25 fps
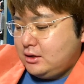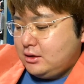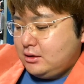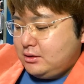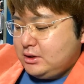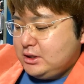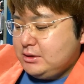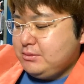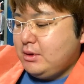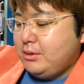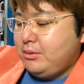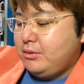
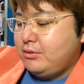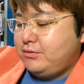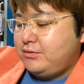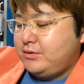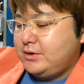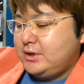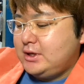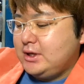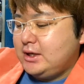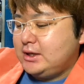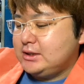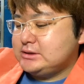今も
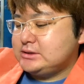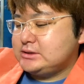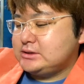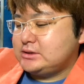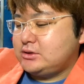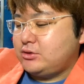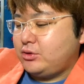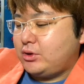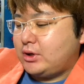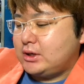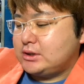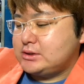フィギュア
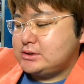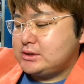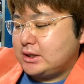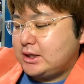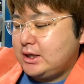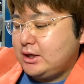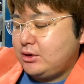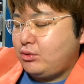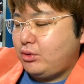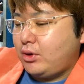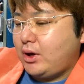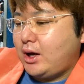とかさ、
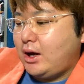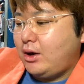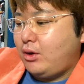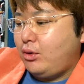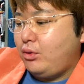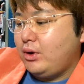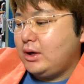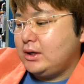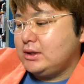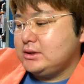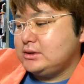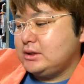結構
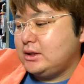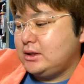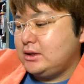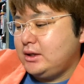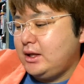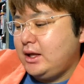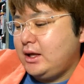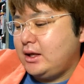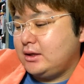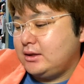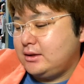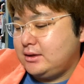顔が
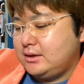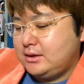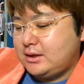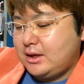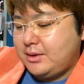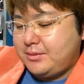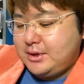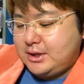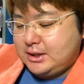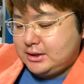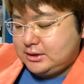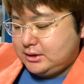ね、
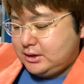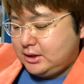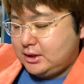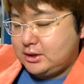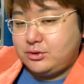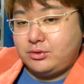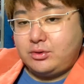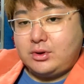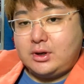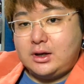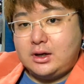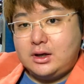ダメだったり
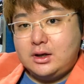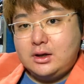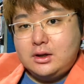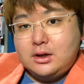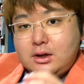とか、